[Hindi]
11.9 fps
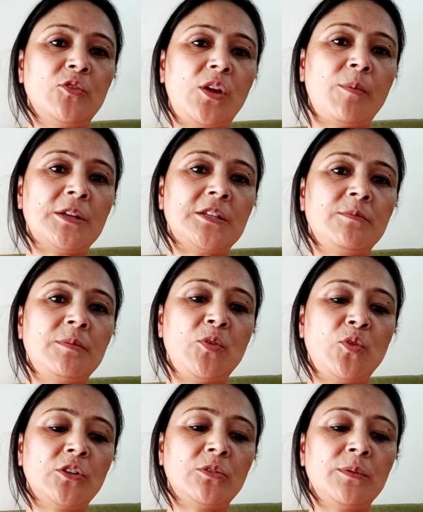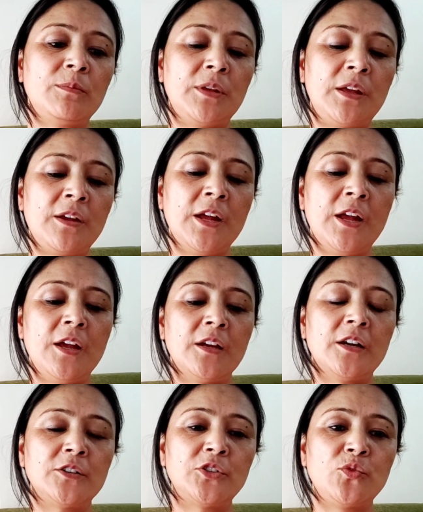दिनों के बाद जब भी होगा तो फिर मैं
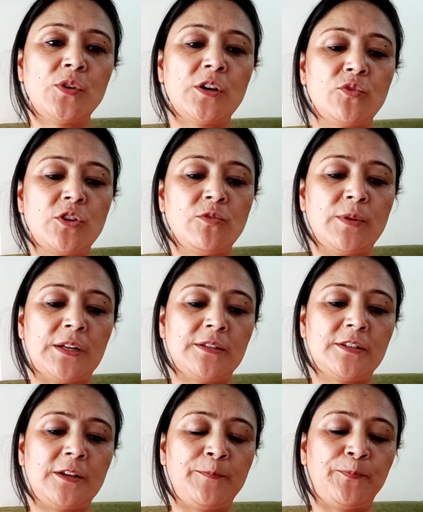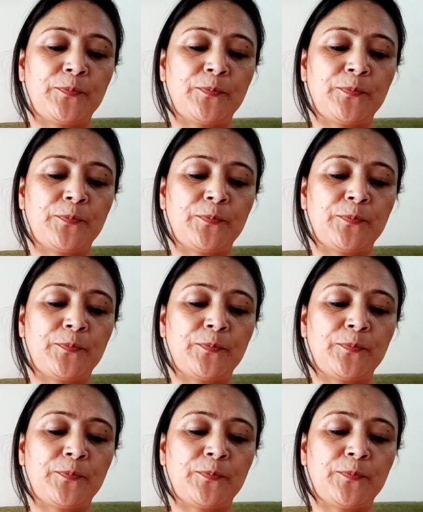कंटिन्यू करूँगी दोबारा से